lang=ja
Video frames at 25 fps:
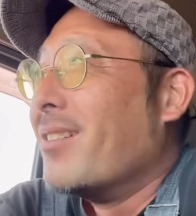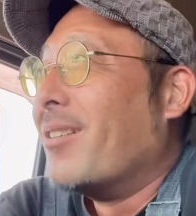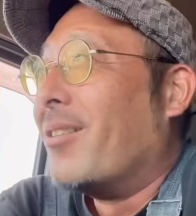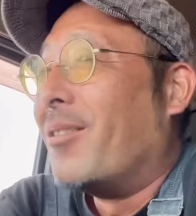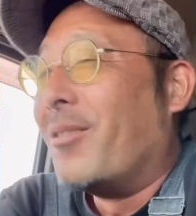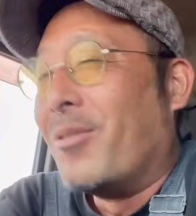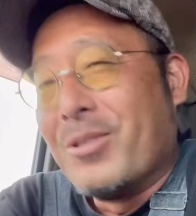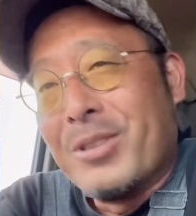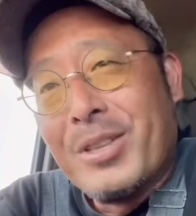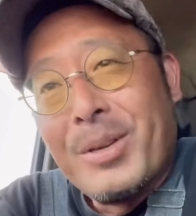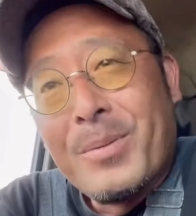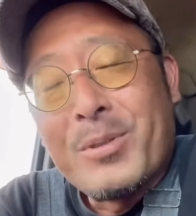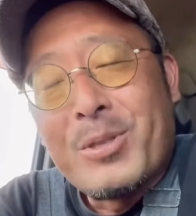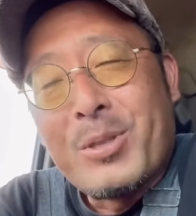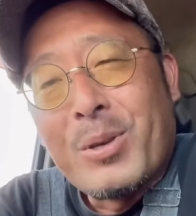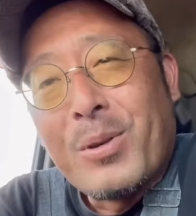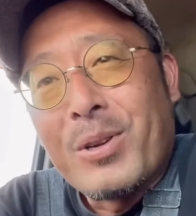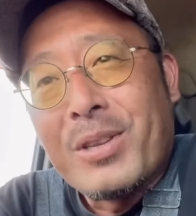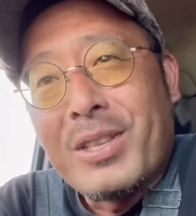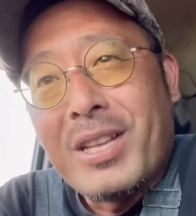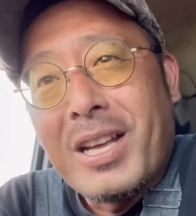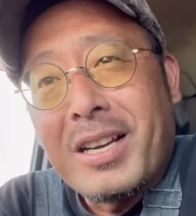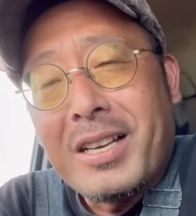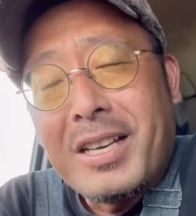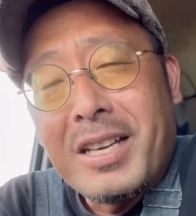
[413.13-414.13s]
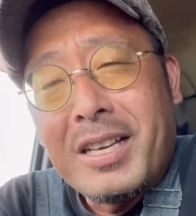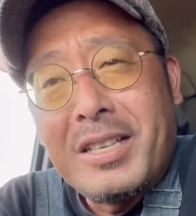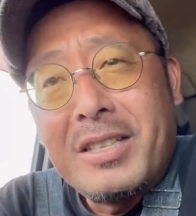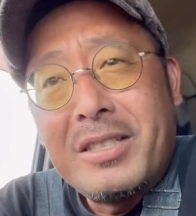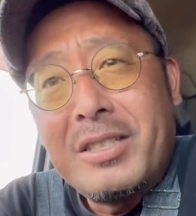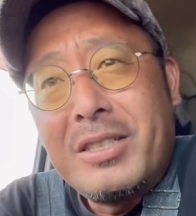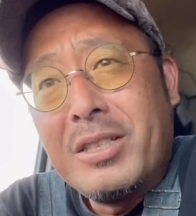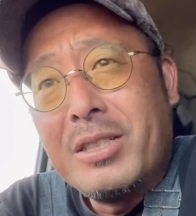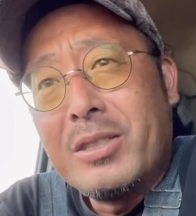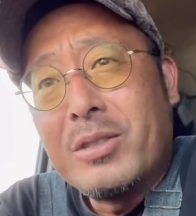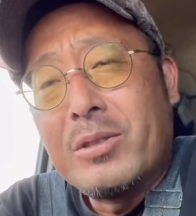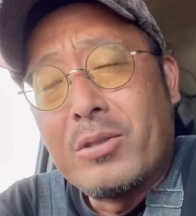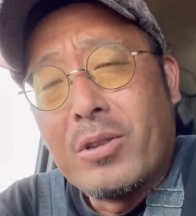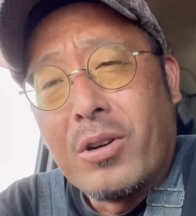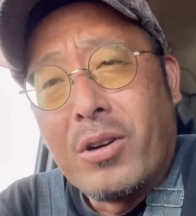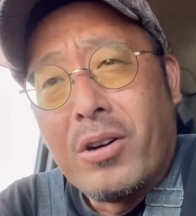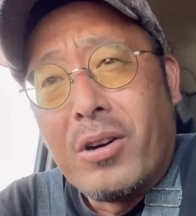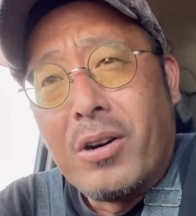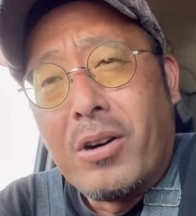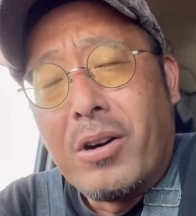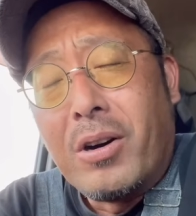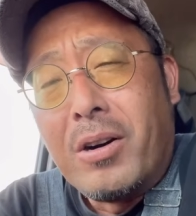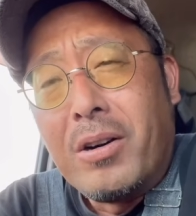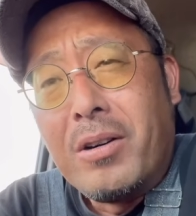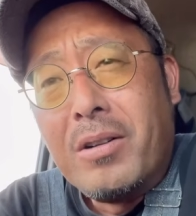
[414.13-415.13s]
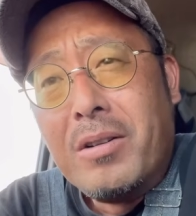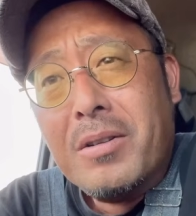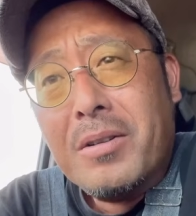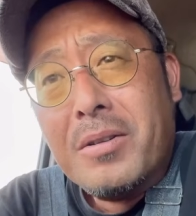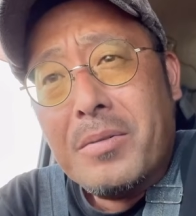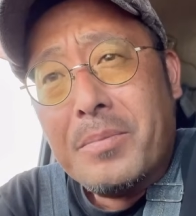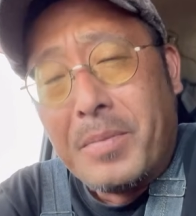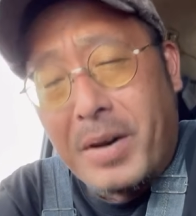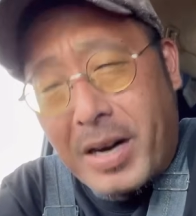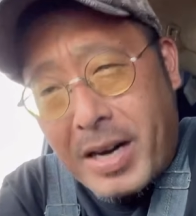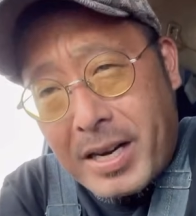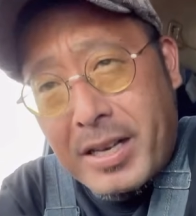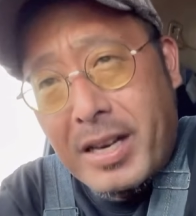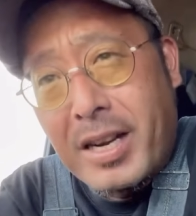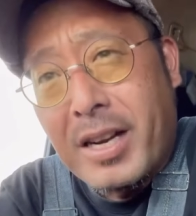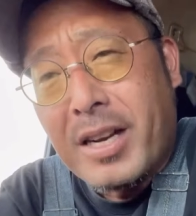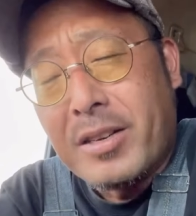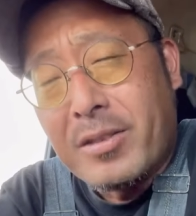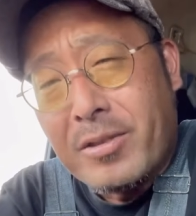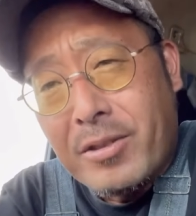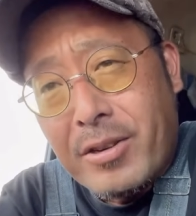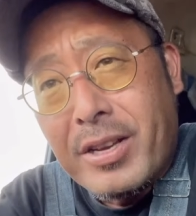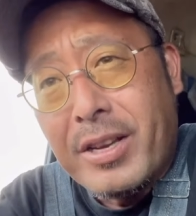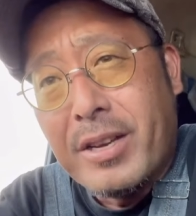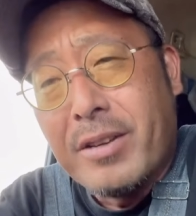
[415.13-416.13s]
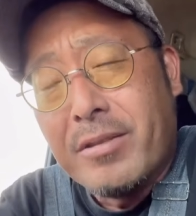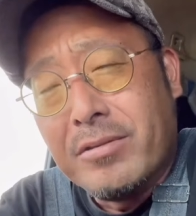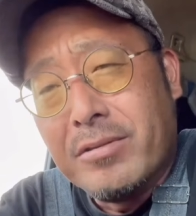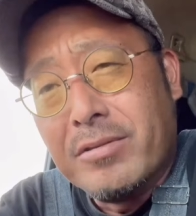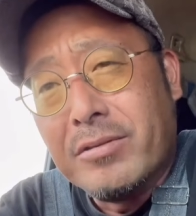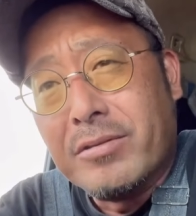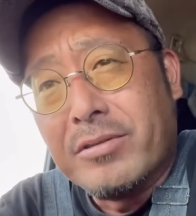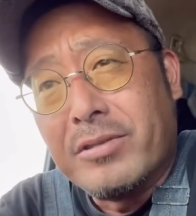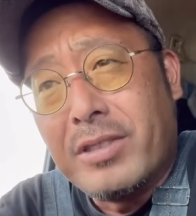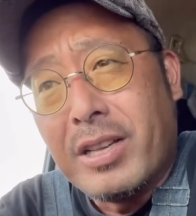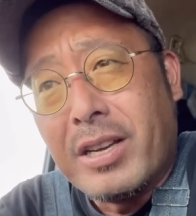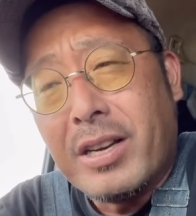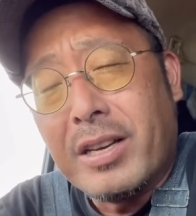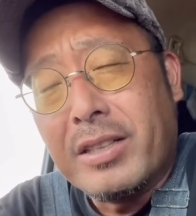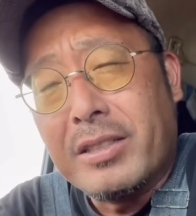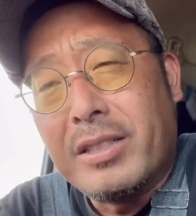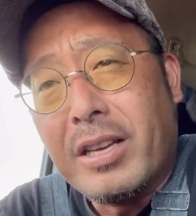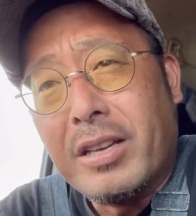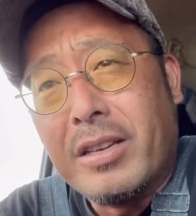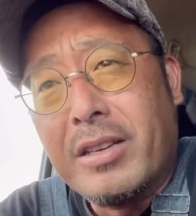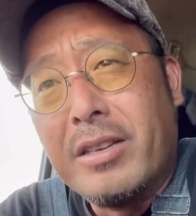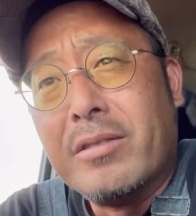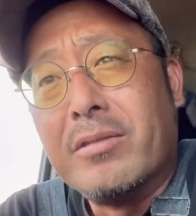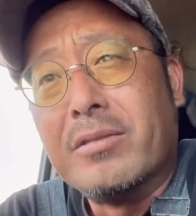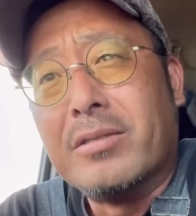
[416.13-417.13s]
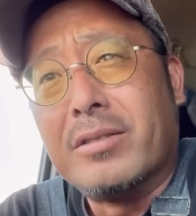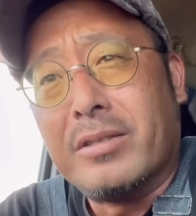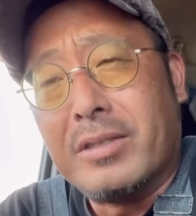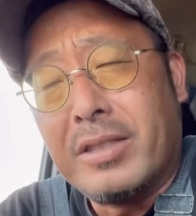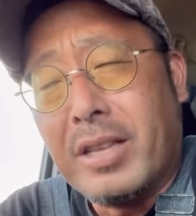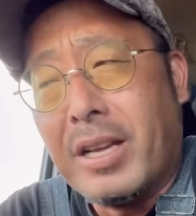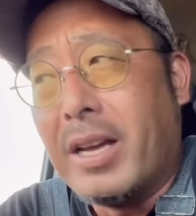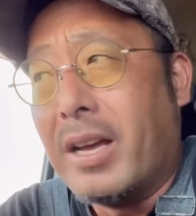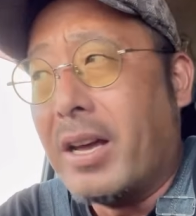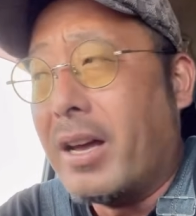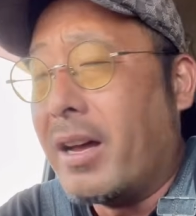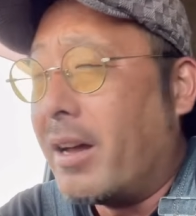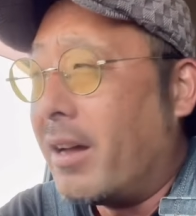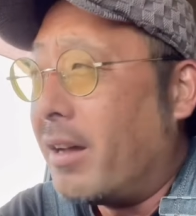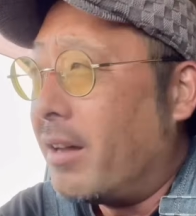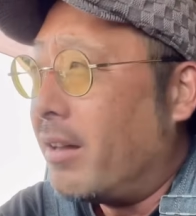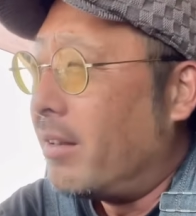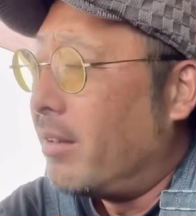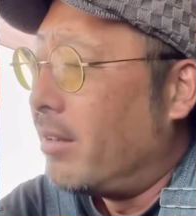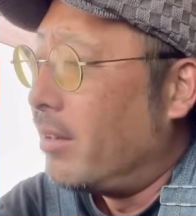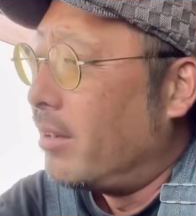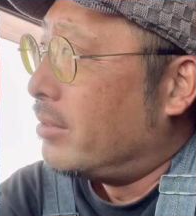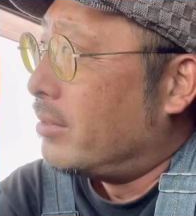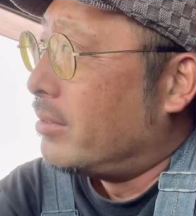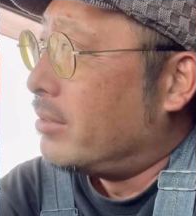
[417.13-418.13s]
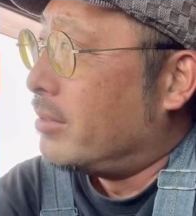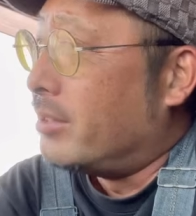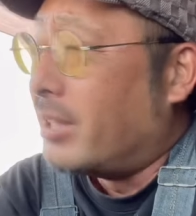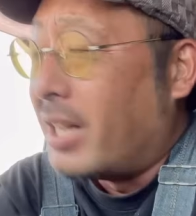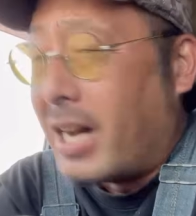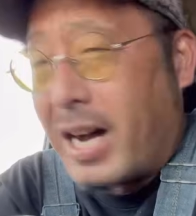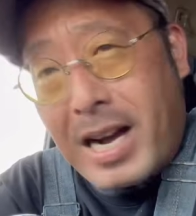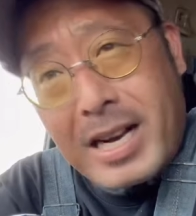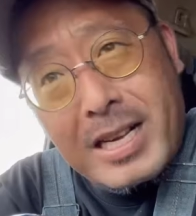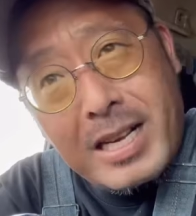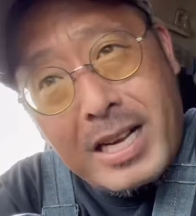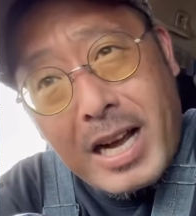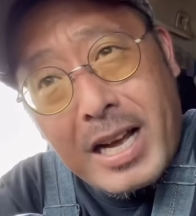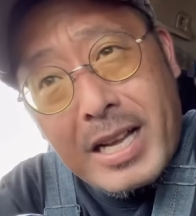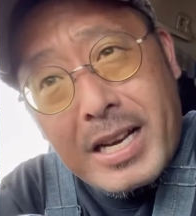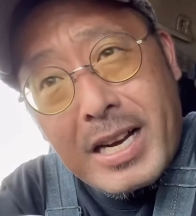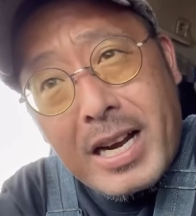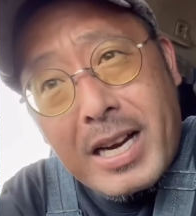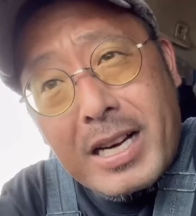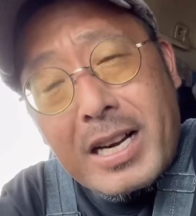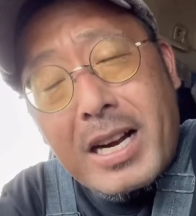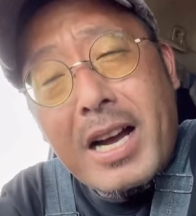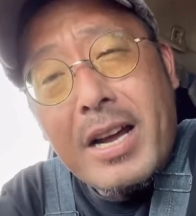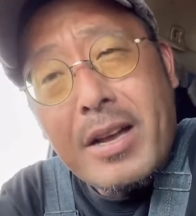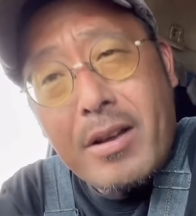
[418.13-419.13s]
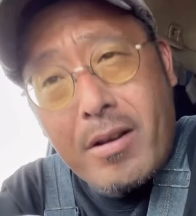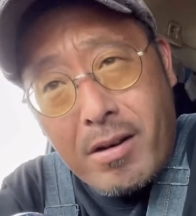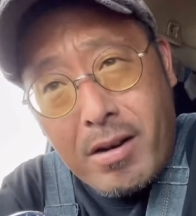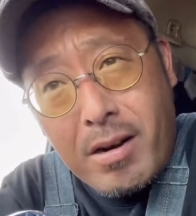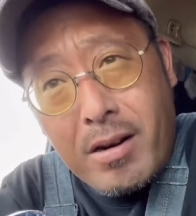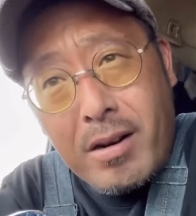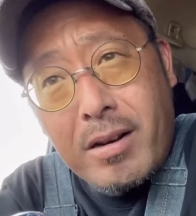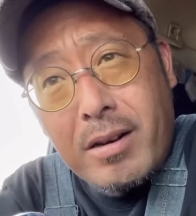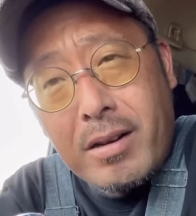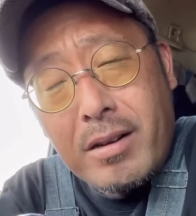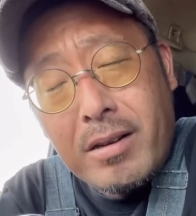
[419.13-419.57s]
おでもそれだけきちっと、マナーのええ運転ができるって、なかなかよ。